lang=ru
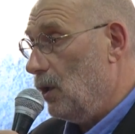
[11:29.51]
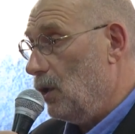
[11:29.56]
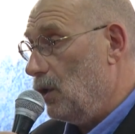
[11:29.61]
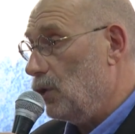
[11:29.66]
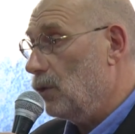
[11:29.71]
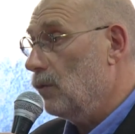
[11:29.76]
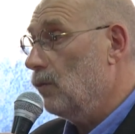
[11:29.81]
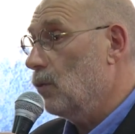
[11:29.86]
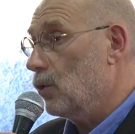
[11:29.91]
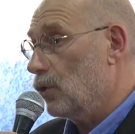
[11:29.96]

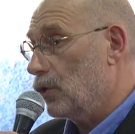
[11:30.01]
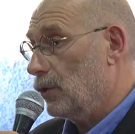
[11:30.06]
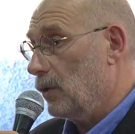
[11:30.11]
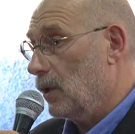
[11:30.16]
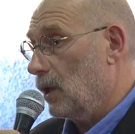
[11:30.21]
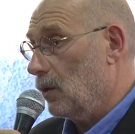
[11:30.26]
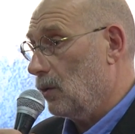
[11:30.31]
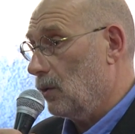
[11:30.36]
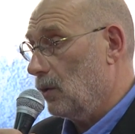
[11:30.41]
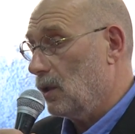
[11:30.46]
Еще вот что
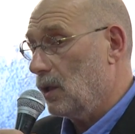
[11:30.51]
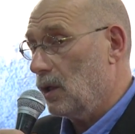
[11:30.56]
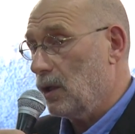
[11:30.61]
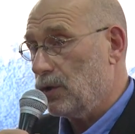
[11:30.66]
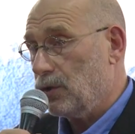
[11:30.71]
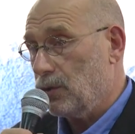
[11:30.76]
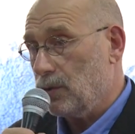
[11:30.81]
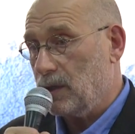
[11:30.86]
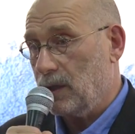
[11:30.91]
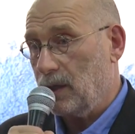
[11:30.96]
я только
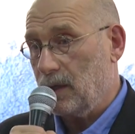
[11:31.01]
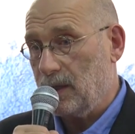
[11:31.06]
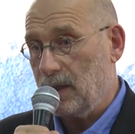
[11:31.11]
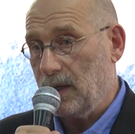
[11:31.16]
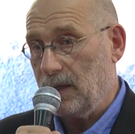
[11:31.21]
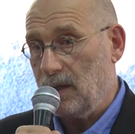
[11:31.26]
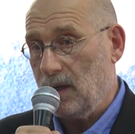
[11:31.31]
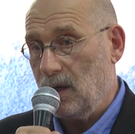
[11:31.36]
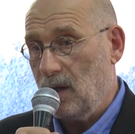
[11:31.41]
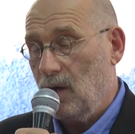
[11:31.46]
хочу
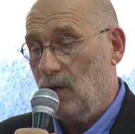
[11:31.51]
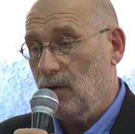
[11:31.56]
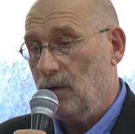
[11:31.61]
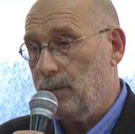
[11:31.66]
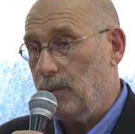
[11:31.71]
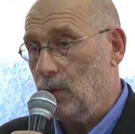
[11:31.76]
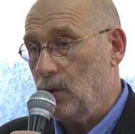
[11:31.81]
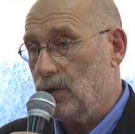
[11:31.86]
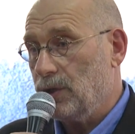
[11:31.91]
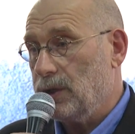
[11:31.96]
сказать. В
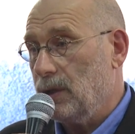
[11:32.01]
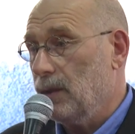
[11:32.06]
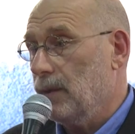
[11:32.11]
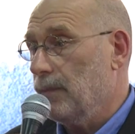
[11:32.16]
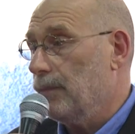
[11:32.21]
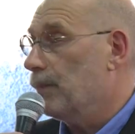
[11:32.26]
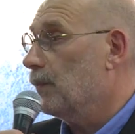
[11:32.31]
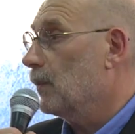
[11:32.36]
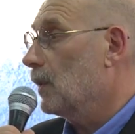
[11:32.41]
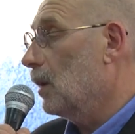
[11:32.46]

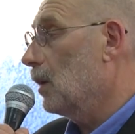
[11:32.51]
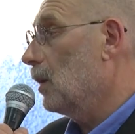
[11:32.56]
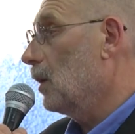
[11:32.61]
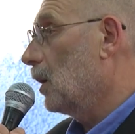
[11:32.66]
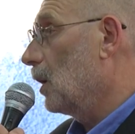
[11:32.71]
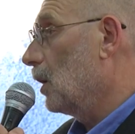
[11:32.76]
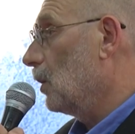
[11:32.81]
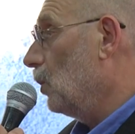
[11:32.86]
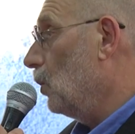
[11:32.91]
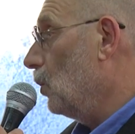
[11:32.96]

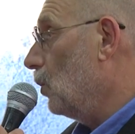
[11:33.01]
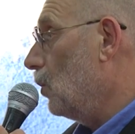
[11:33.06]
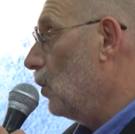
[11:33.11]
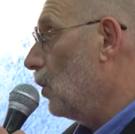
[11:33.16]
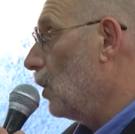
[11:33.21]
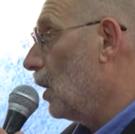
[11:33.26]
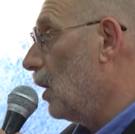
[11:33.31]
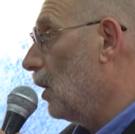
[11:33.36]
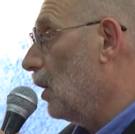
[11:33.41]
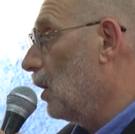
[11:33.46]
прошлом
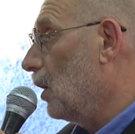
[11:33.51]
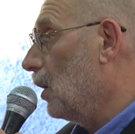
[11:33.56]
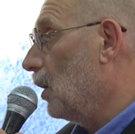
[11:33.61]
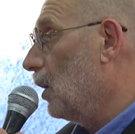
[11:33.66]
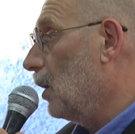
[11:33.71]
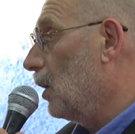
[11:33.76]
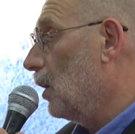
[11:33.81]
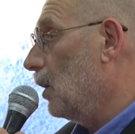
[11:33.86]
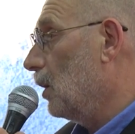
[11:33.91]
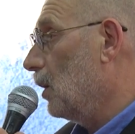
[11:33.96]
году
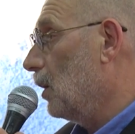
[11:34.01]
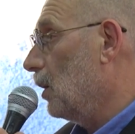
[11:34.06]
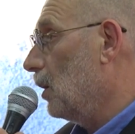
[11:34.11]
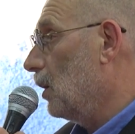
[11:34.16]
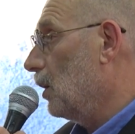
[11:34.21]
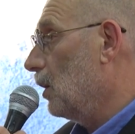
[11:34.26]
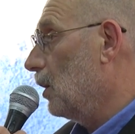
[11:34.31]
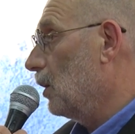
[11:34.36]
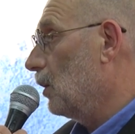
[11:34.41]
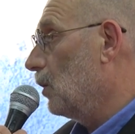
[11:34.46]
э,
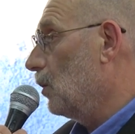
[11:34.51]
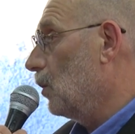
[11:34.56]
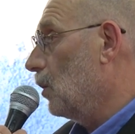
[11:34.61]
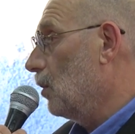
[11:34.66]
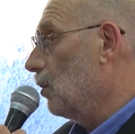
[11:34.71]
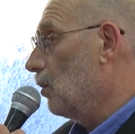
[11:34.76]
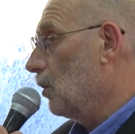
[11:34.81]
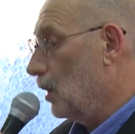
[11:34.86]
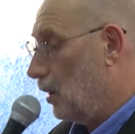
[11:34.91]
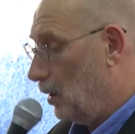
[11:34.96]

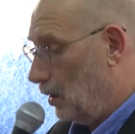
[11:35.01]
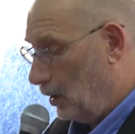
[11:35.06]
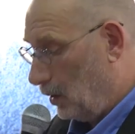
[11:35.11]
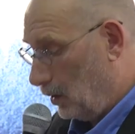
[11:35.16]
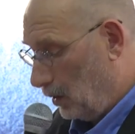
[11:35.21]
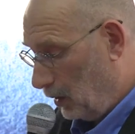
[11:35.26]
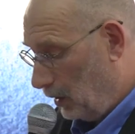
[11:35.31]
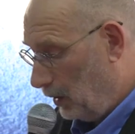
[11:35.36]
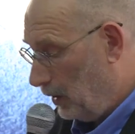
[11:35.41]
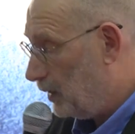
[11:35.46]
том
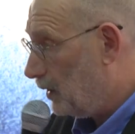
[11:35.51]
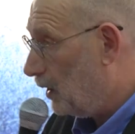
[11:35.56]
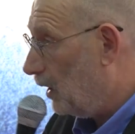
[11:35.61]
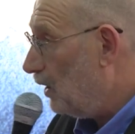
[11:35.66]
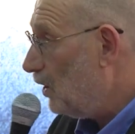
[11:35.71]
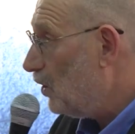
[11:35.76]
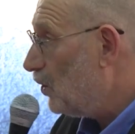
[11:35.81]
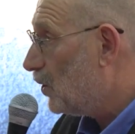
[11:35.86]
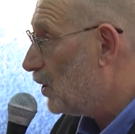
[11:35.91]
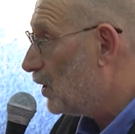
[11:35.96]

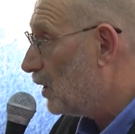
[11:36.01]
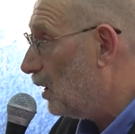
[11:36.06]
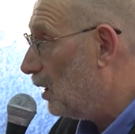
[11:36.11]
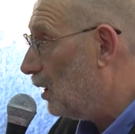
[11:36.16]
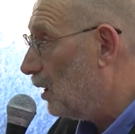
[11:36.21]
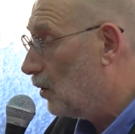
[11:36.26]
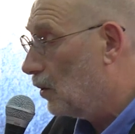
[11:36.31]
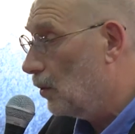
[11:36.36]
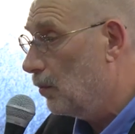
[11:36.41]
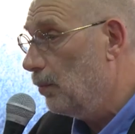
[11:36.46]
исторический
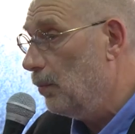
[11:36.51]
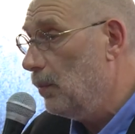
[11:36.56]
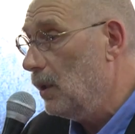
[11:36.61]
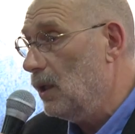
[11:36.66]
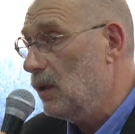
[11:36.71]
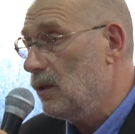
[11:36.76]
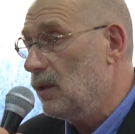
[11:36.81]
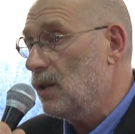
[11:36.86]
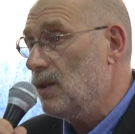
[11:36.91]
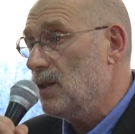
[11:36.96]
и том
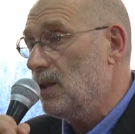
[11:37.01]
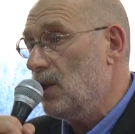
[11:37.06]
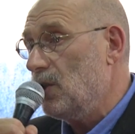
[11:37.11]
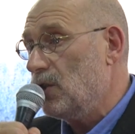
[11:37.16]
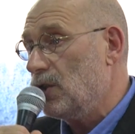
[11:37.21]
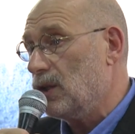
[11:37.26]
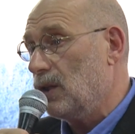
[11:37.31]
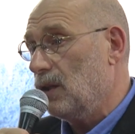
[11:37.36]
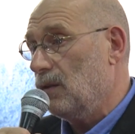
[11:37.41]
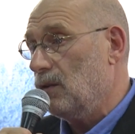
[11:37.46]

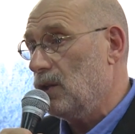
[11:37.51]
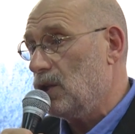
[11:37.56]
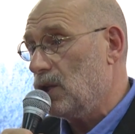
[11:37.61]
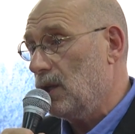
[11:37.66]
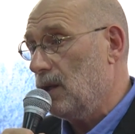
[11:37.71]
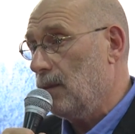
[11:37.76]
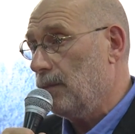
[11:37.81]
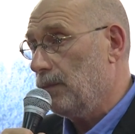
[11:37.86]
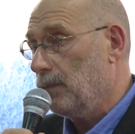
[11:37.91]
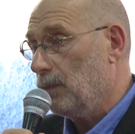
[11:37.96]
билетристический
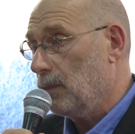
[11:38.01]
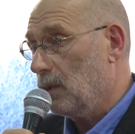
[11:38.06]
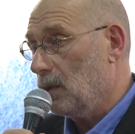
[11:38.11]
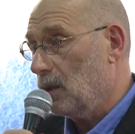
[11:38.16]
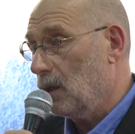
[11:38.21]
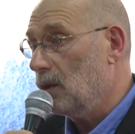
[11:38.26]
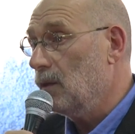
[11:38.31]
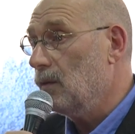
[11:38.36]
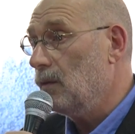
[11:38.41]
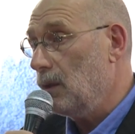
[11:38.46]
вышли
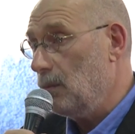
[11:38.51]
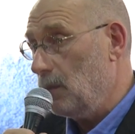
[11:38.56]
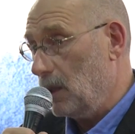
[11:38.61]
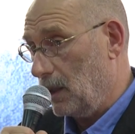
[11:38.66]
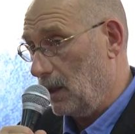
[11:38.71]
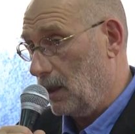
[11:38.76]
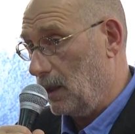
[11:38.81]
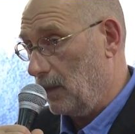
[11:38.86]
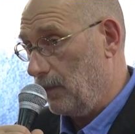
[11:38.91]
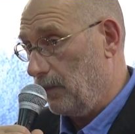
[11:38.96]

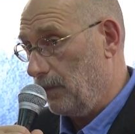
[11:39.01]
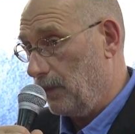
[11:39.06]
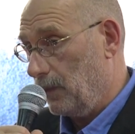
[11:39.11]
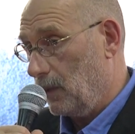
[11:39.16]
одновременно.